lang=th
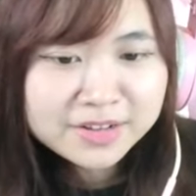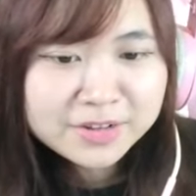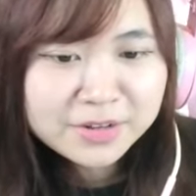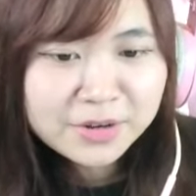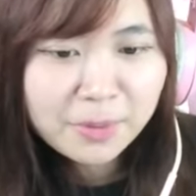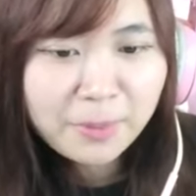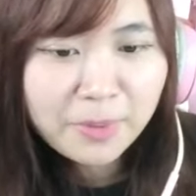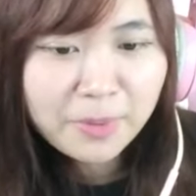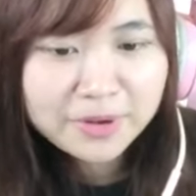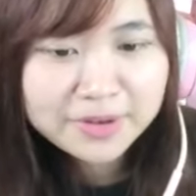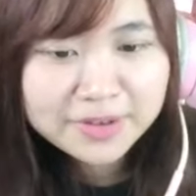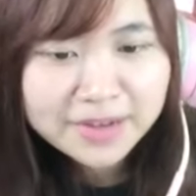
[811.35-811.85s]

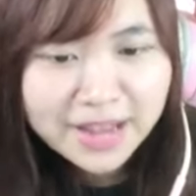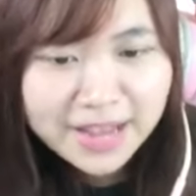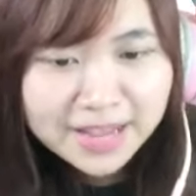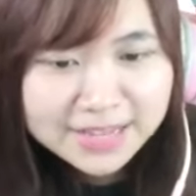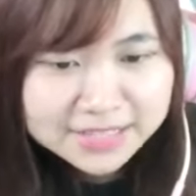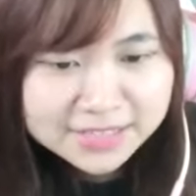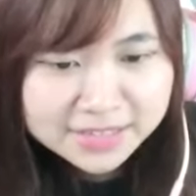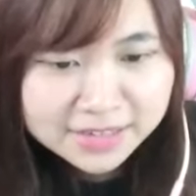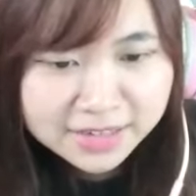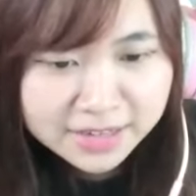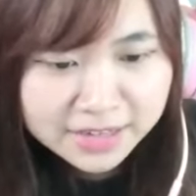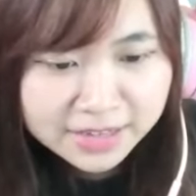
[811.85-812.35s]
น้ำบอกได้
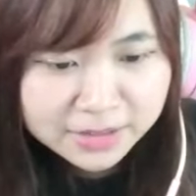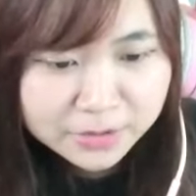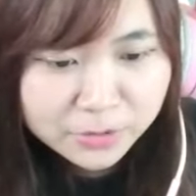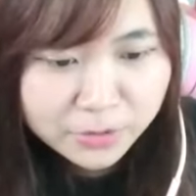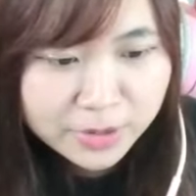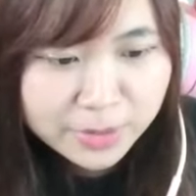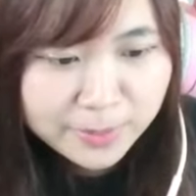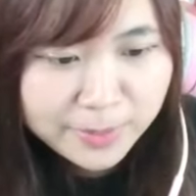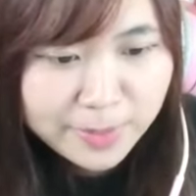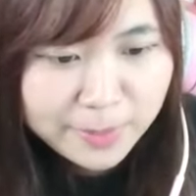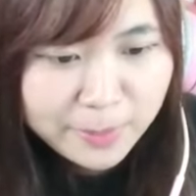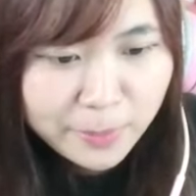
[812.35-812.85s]
เฉยตรง
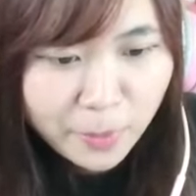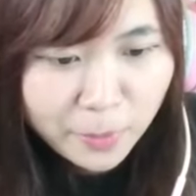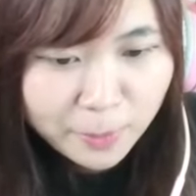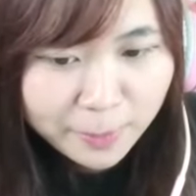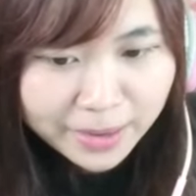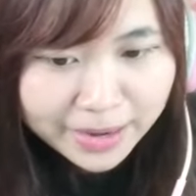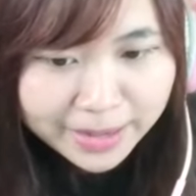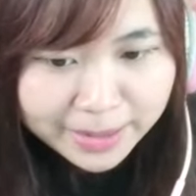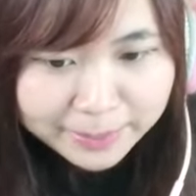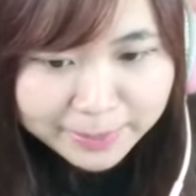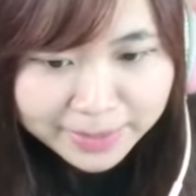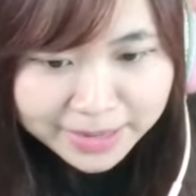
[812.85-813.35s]
นี้มีปุ่ม
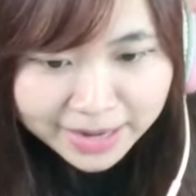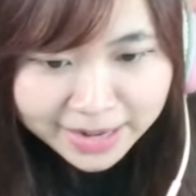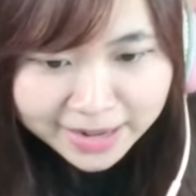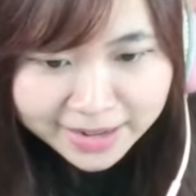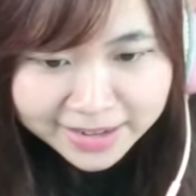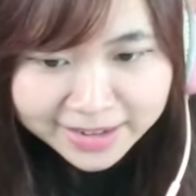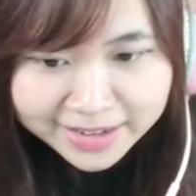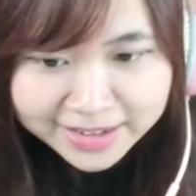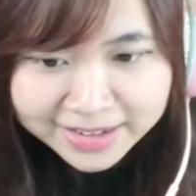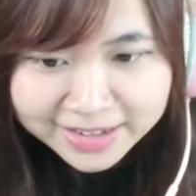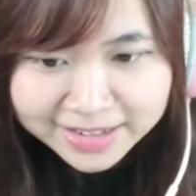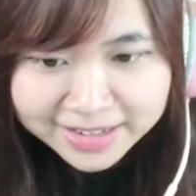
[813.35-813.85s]
อะไรบ้างเนี่ย
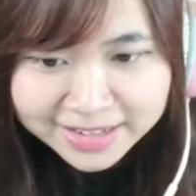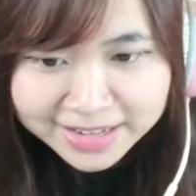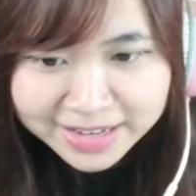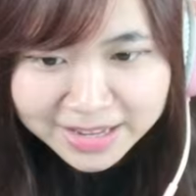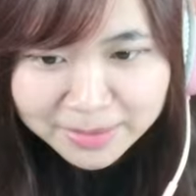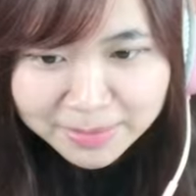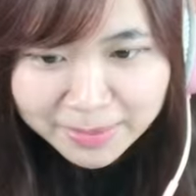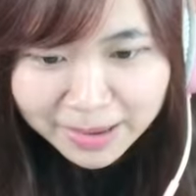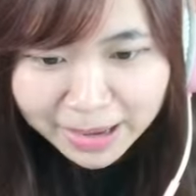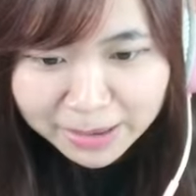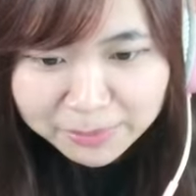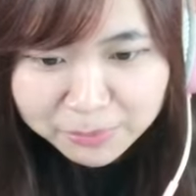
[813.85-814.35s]
รี
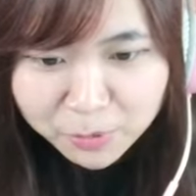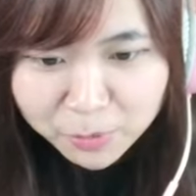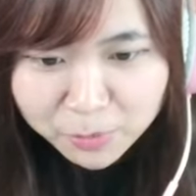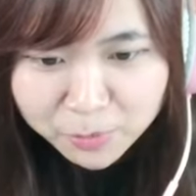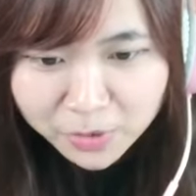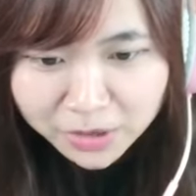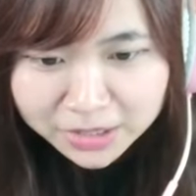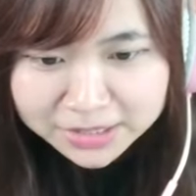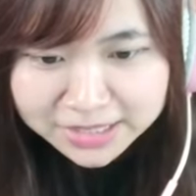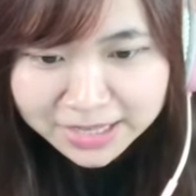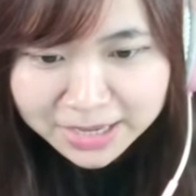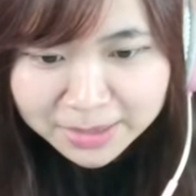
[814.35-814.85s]
บหาปุ่ม
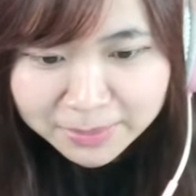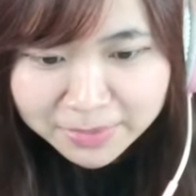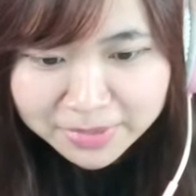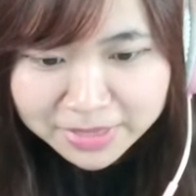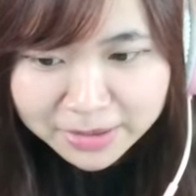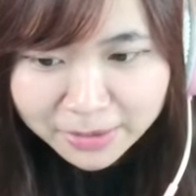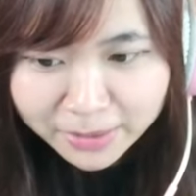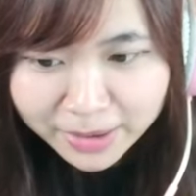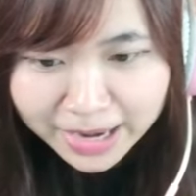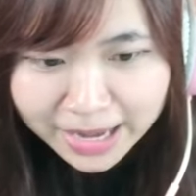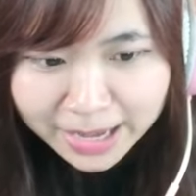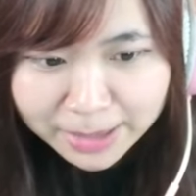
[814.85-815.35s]
ก่อนจะได้ไม่
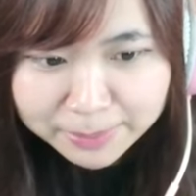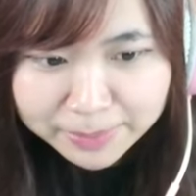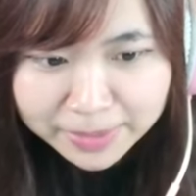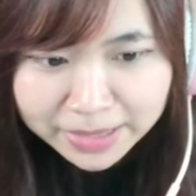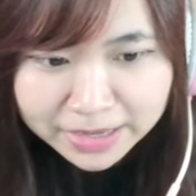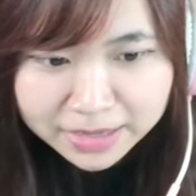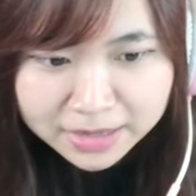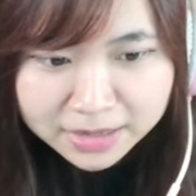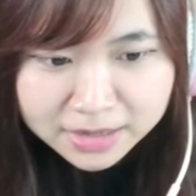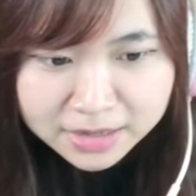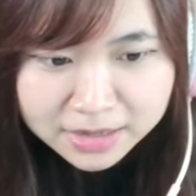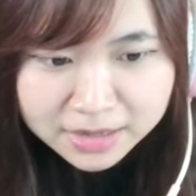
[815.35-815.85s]
เสียเวลาไป
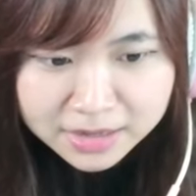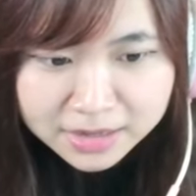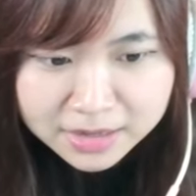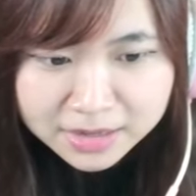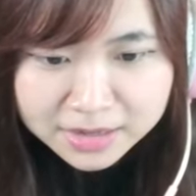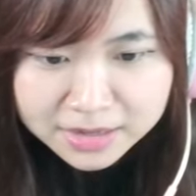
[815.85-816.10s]
เกอร์